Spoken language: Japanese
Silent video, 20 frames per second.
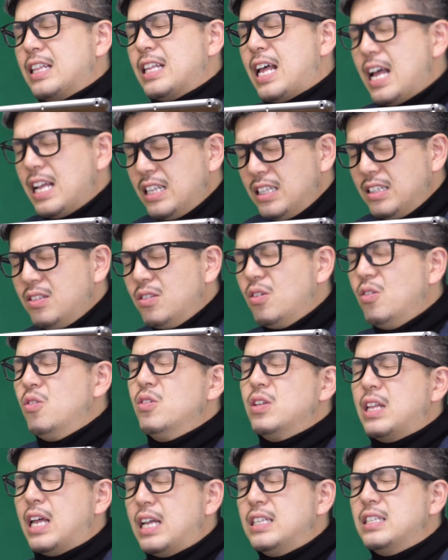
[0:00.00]
ら何
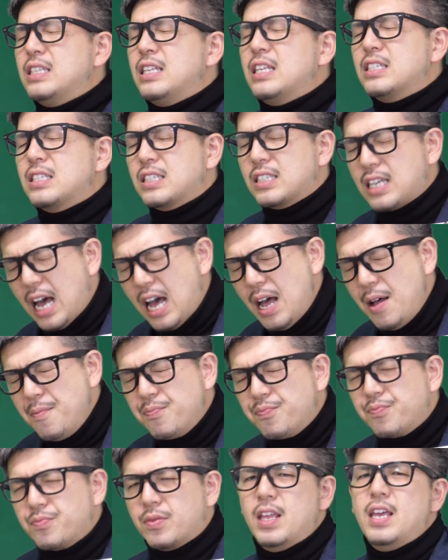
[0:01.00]
等なんですか
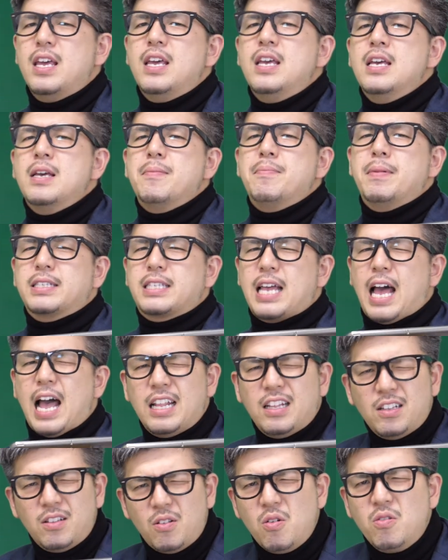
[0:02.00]
ね、まあ、さ
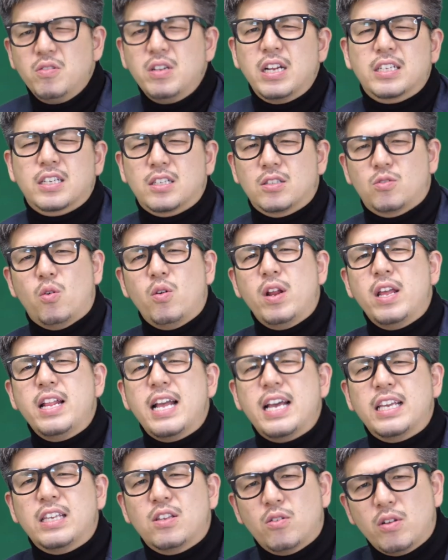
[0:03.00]
ん等ぐらいしか取れ
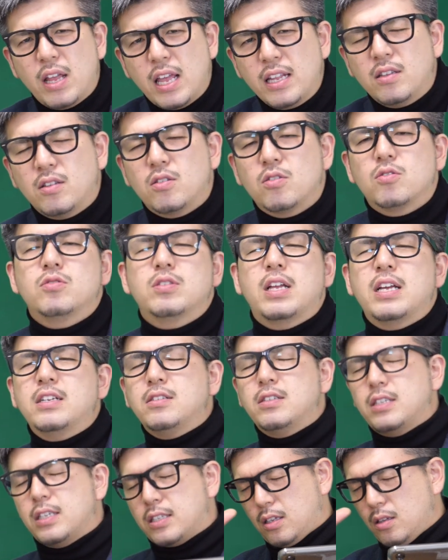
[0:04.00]
ないよねっていうなる
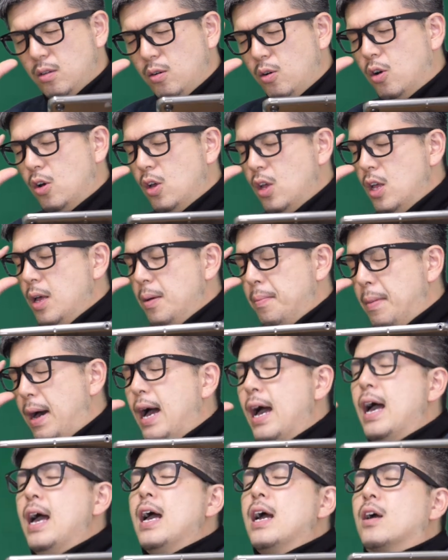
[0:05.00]
んですけど、
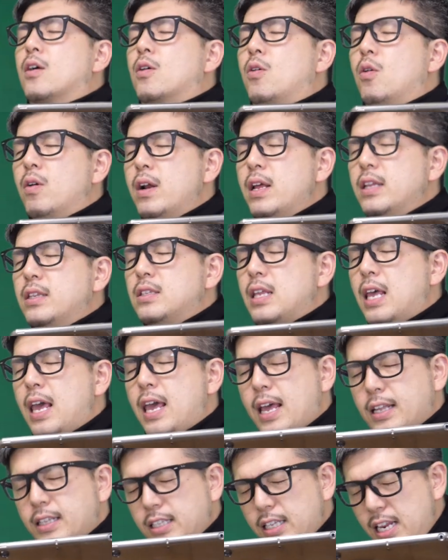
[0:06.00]
まあご列、
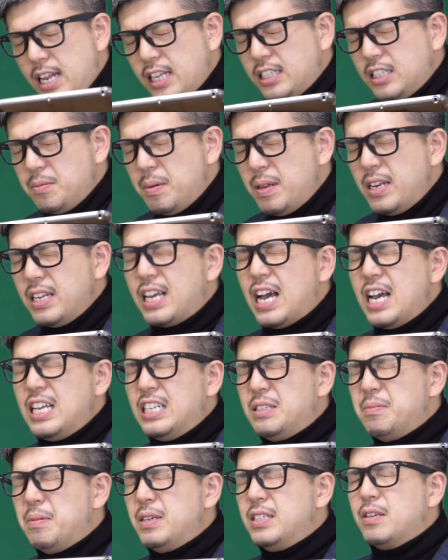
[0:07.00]
えー、に列目に関
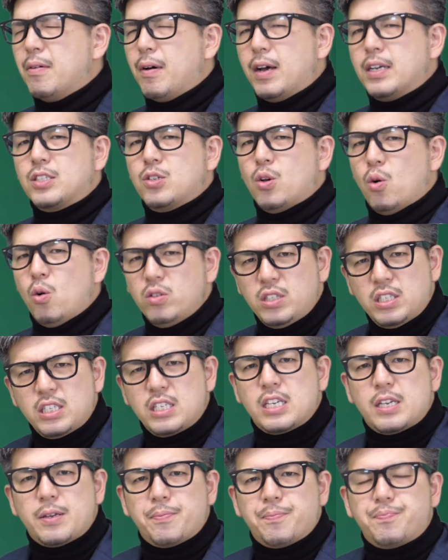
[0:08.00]
しましては正直
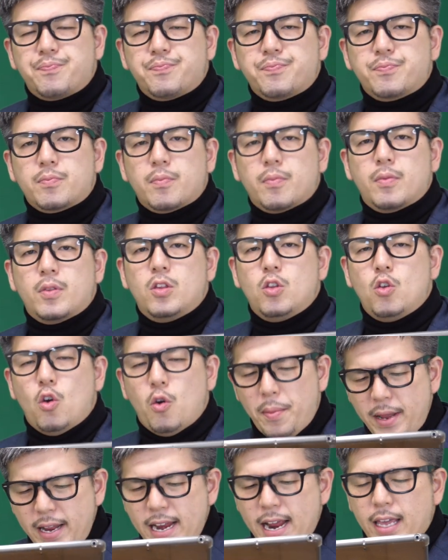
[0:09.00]
読
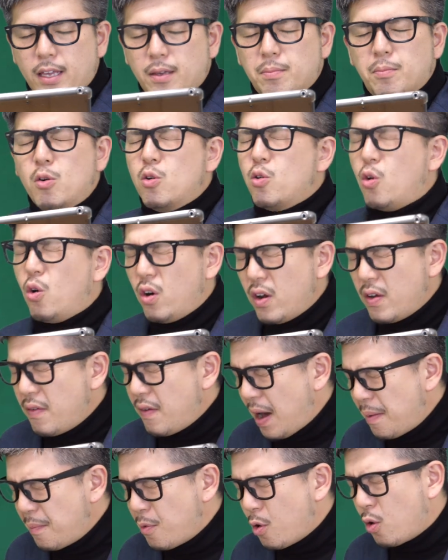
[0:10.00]
めない、もうこれ
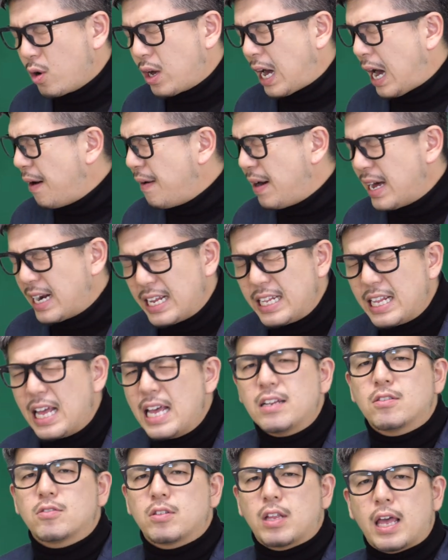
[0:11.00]
はもう変わら
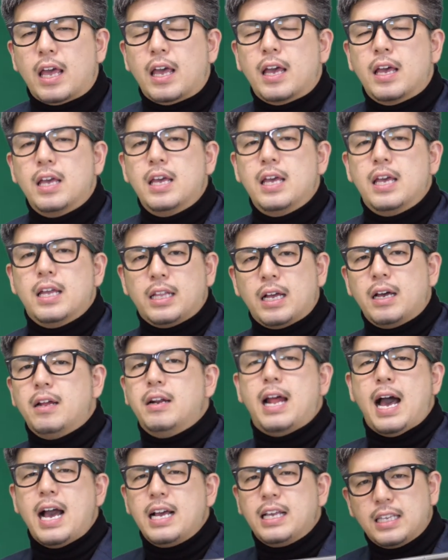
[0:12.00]
ないので、だから
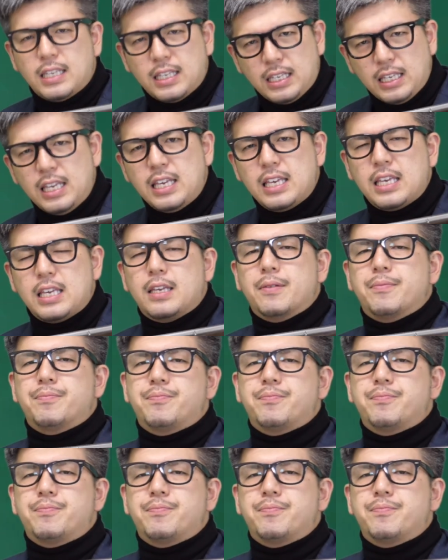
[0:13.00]
ラッキー